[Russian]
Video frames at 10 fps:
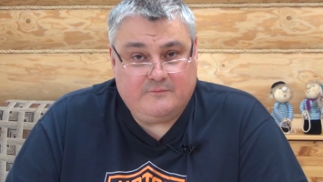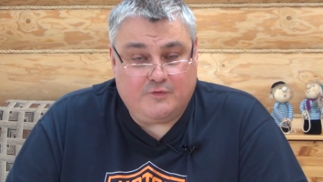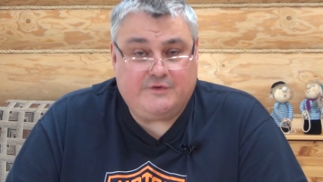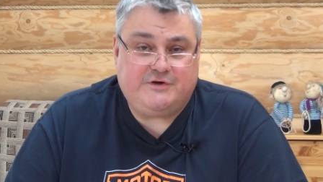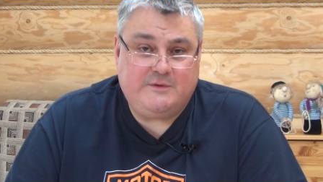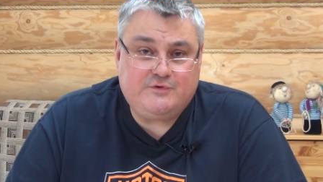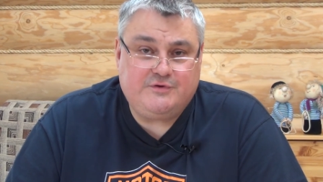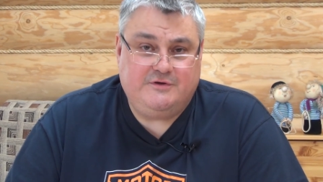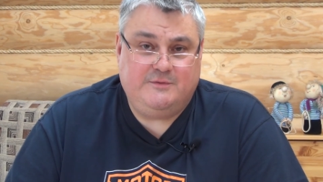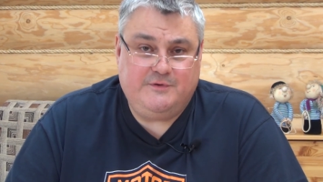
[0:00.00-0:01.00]
Уважаемые
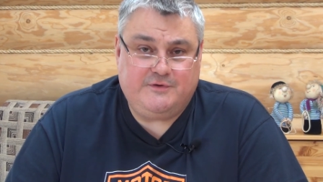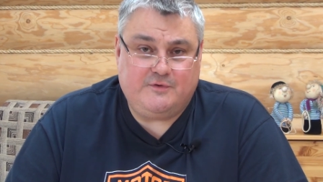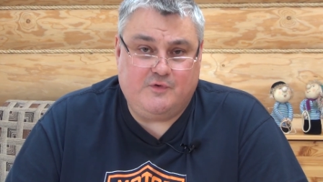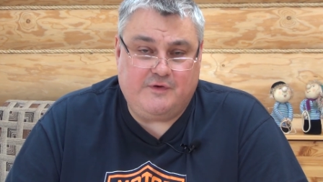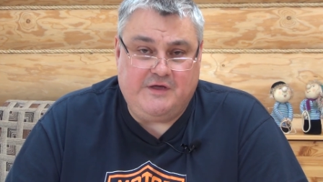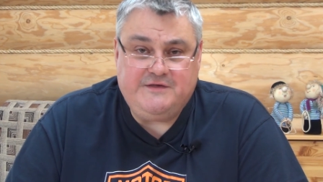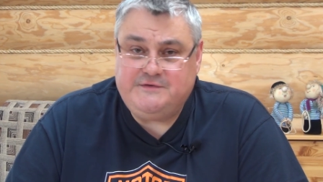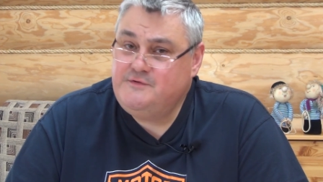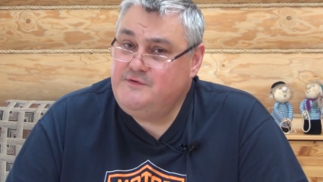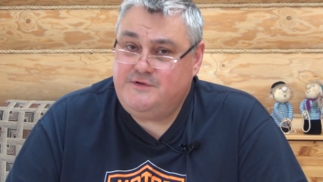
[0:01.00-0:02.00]
жители Петергофа, если
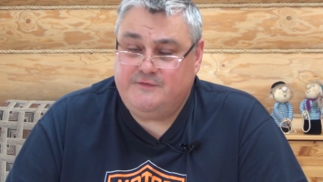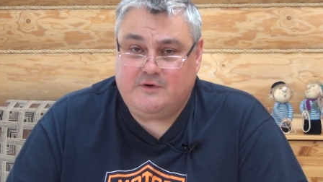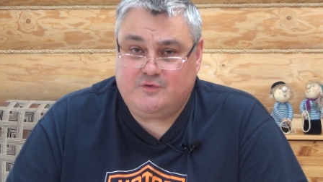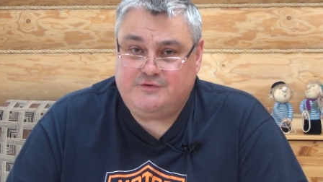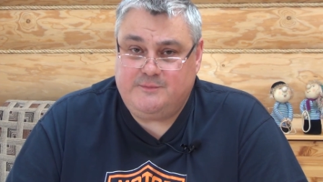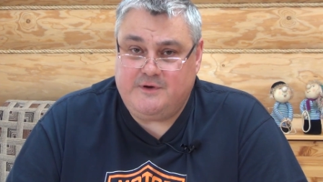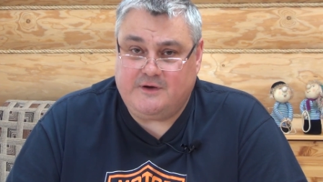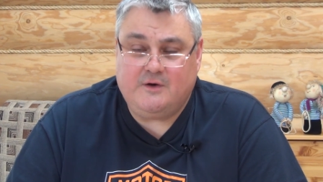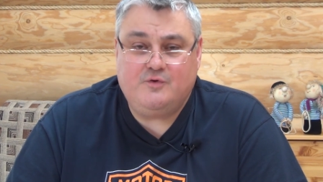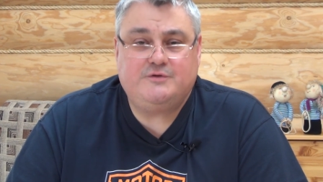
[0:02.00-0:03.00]
вы видите вокруг себя
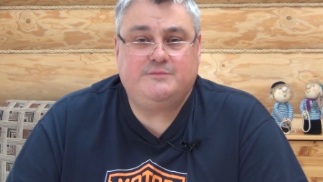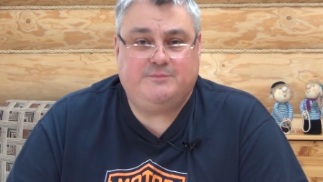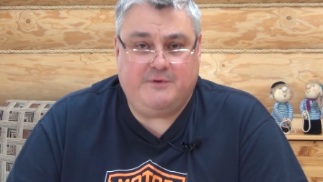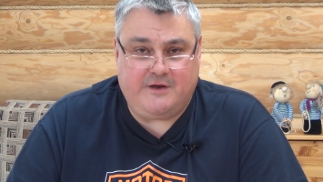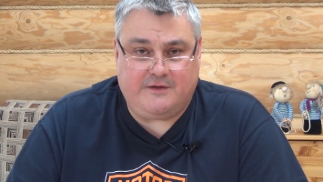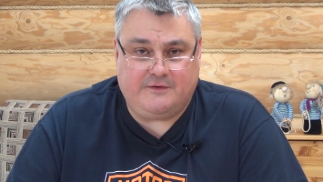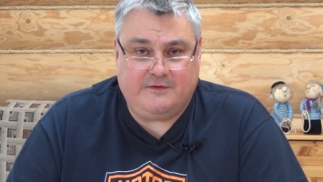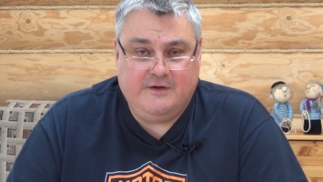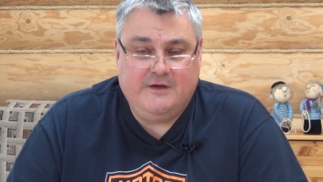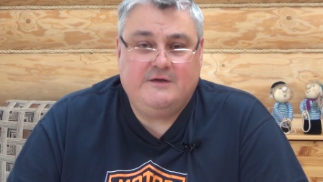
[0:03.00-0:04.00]
какой-то беспорядок,
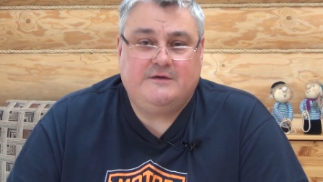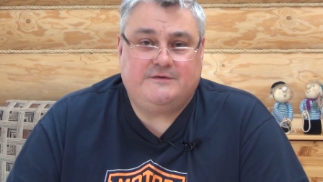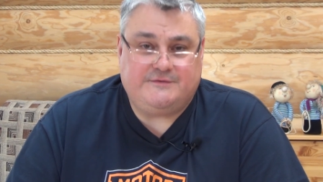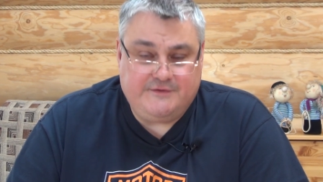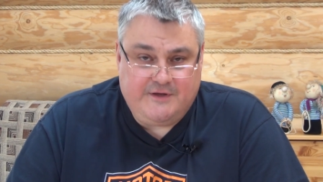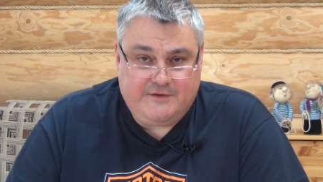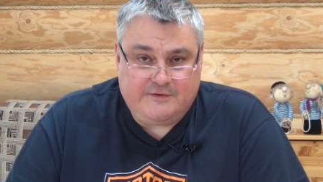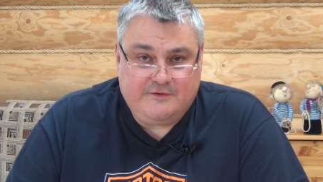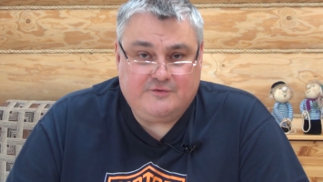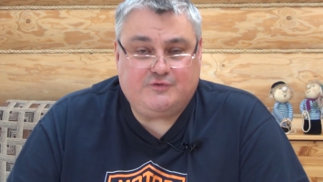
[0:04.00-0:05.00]

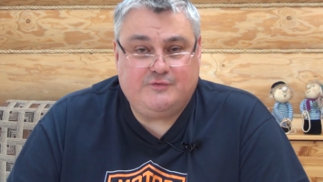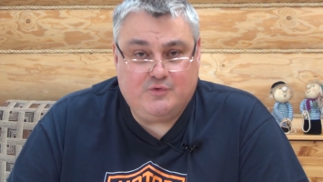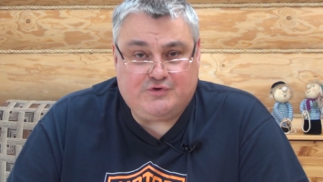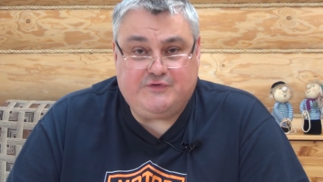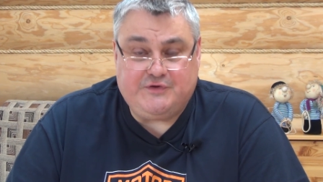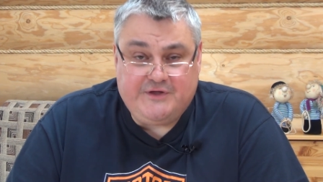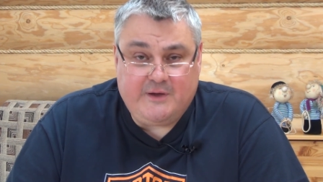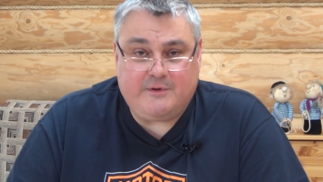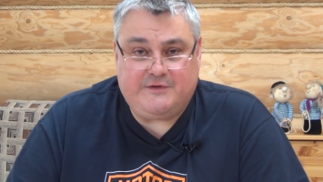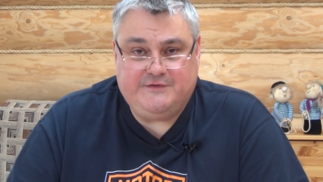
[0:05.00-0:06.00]
знайте, что вы можете сюда
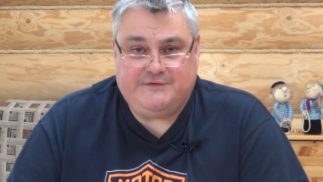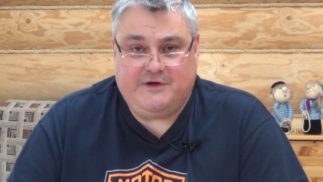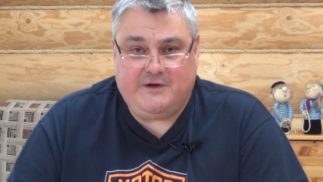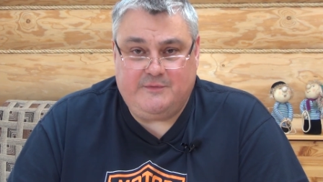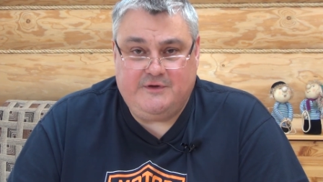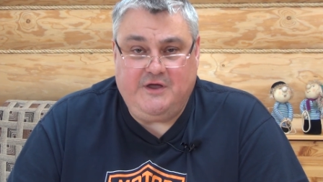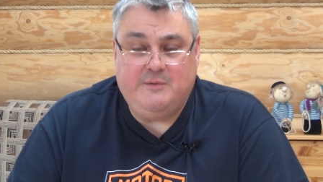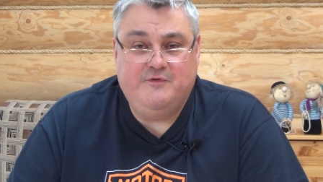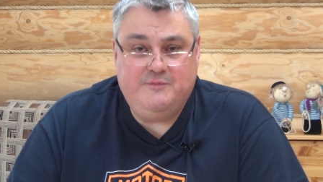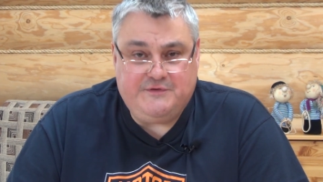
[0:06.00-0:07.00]
обратиться ко мне, и
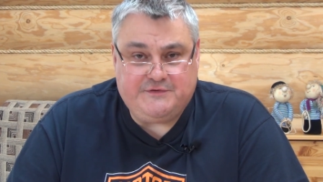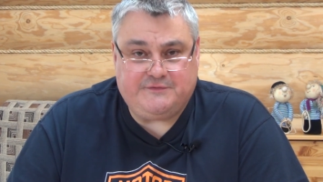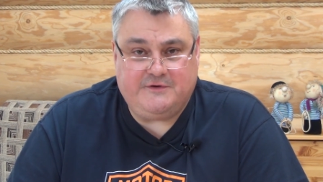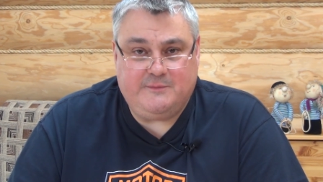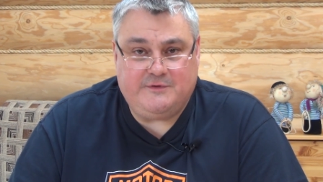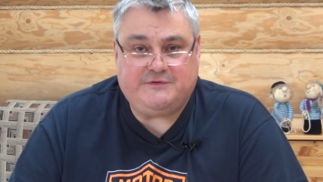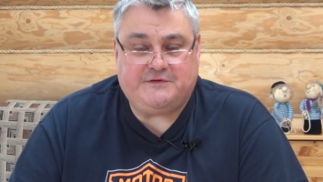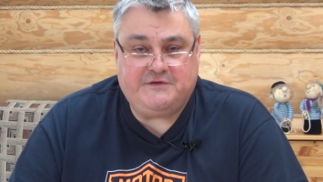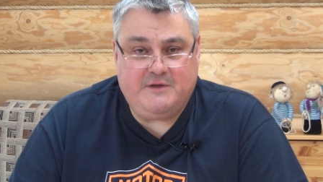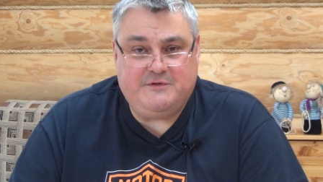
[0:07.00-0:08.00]
мы вместе с вами
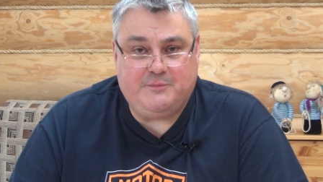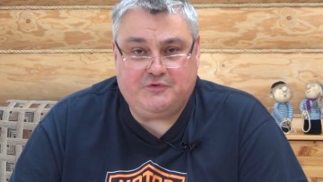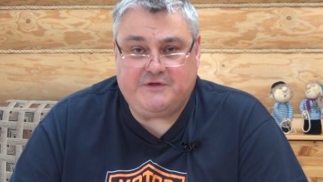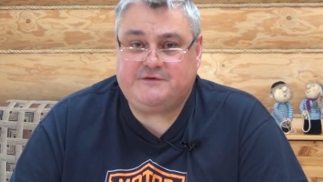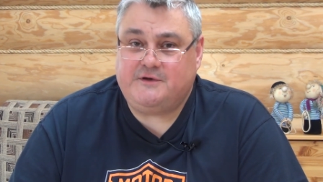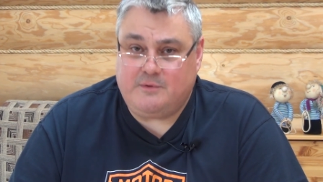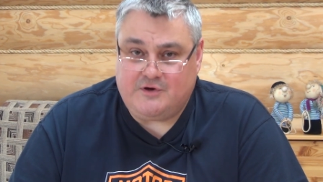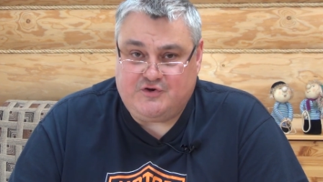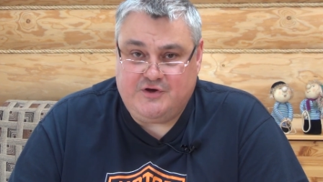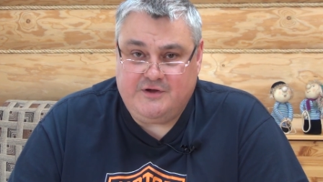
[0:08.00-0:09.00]
составим депутатское
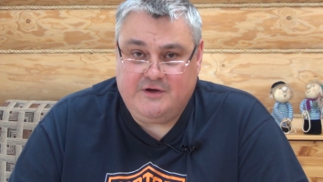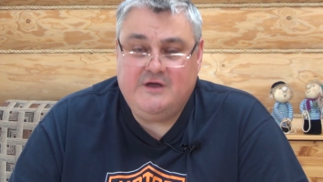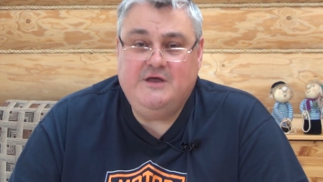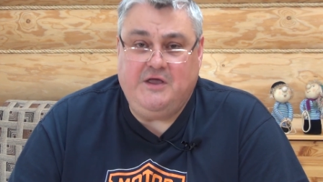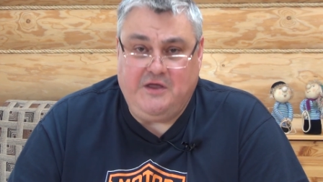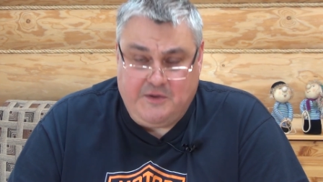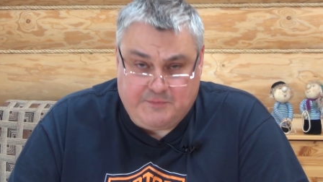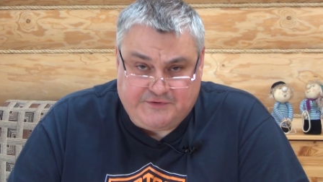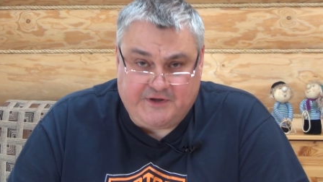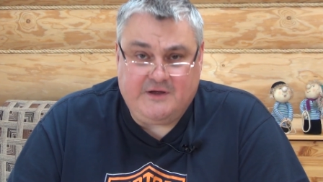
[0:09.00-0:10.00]
обращение и
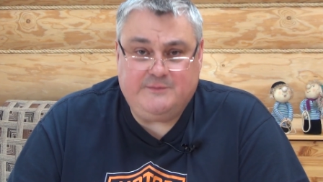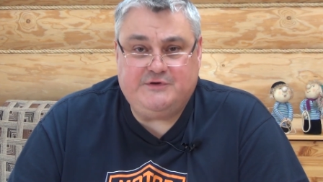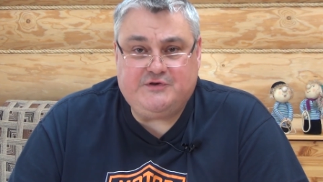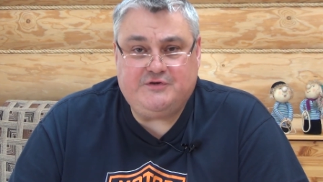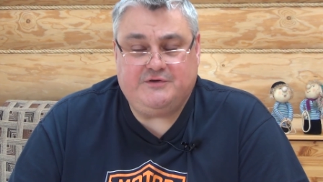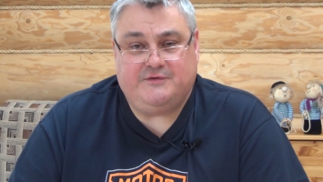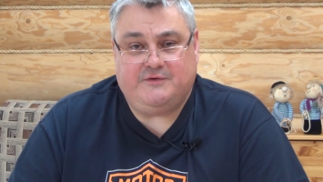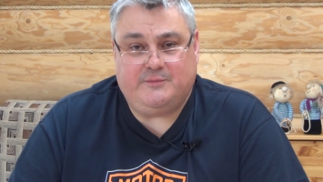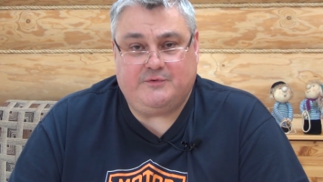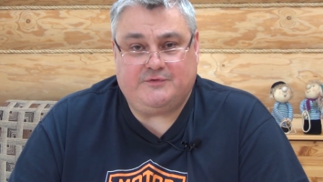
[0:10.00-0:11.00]
постараемся решить этот
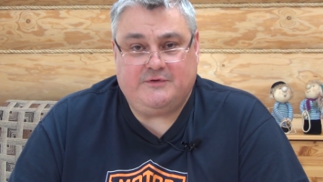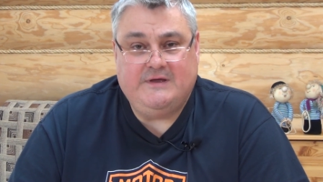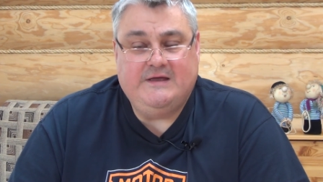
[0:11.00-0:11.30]
вопрос.